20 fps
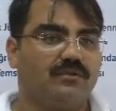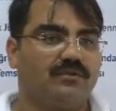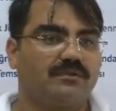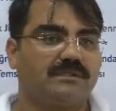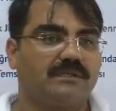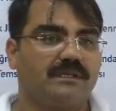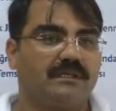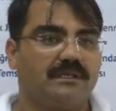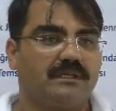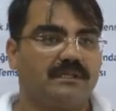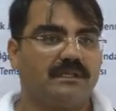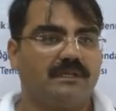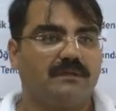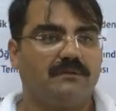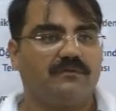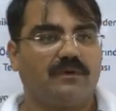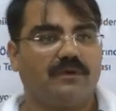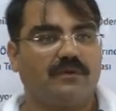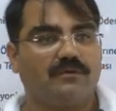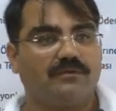okul sekreteri
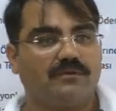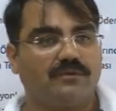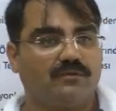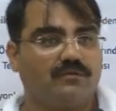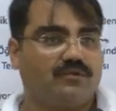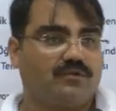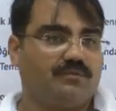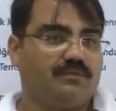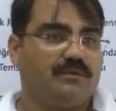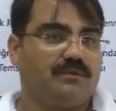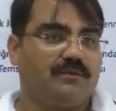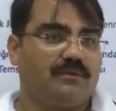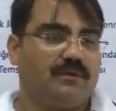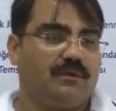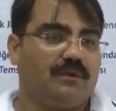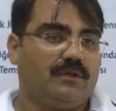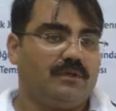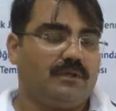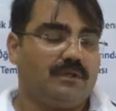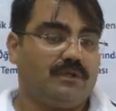bir fakülte
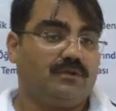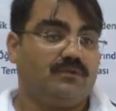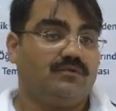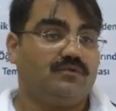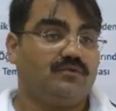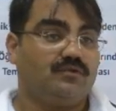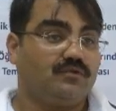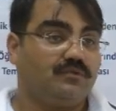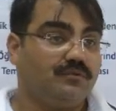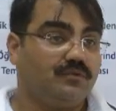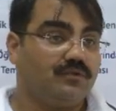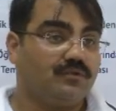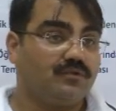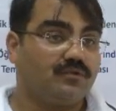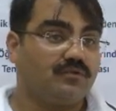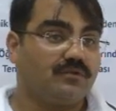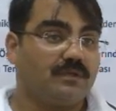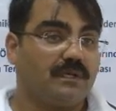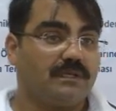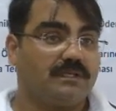
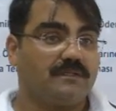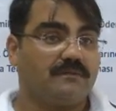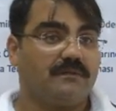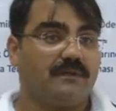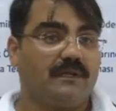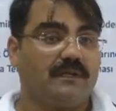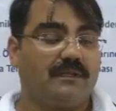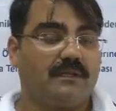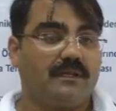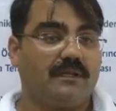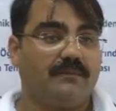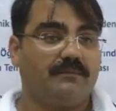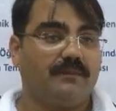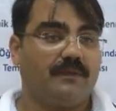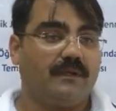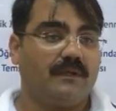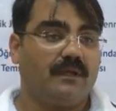3200-3300 lira civarında alıp